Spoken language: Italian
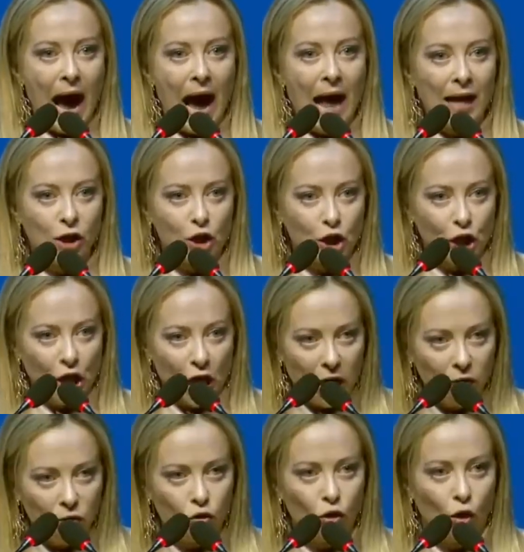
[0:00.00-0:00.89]
al
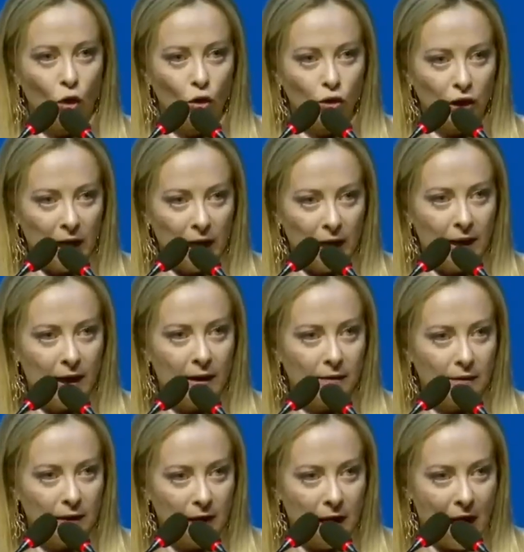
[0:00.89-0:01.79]
centro
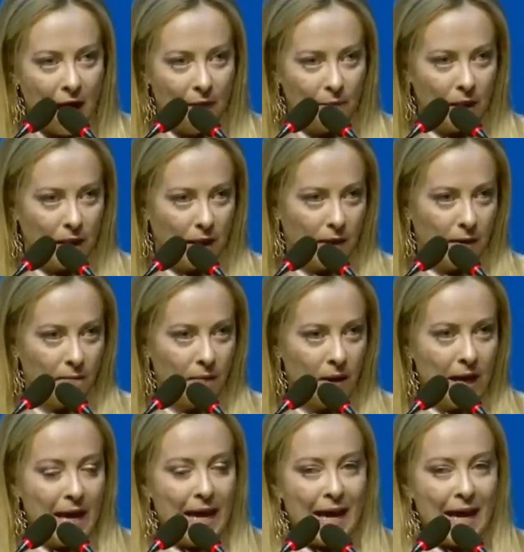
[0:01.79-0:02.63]
delle dinamiche.